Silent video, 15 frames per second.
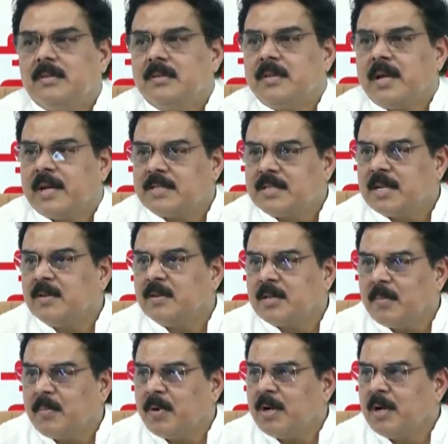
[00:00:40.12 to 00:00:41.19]
న్యాయస్థానంలో
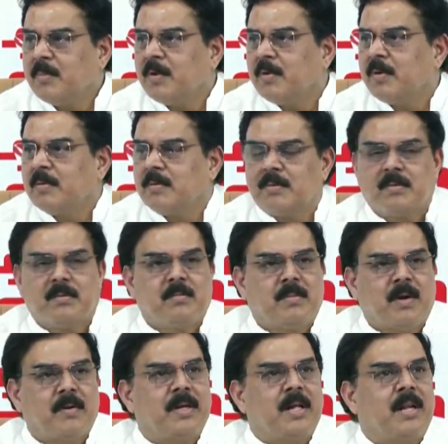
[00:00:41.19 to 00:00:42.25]
తప్పకుండా మేము
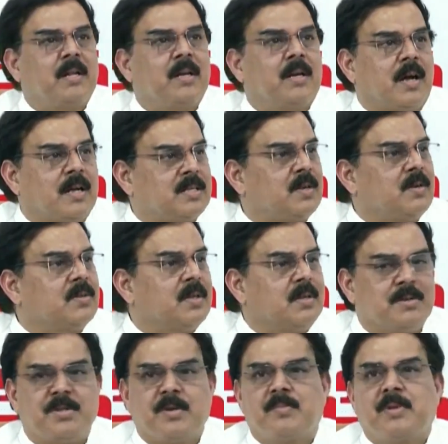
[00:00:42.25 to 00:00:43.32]
పవన్ కళ్యాణ్ గారు హాజరవుతారు
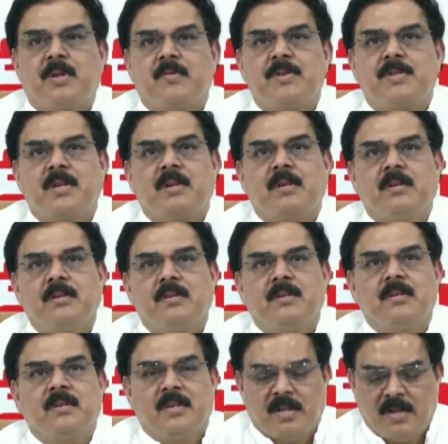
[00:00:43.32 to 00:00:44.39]
చెప్తారు విషయాలు
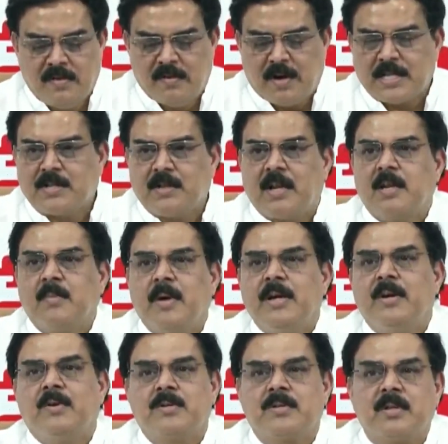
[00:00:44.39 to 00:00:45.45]
ఈ వాస్తవాలన్నీ
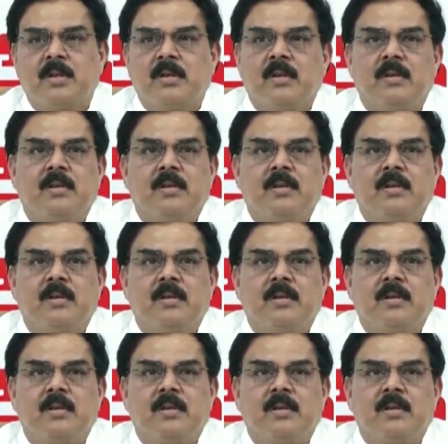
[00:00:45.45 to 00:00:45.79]
బయటకు వస్తాయి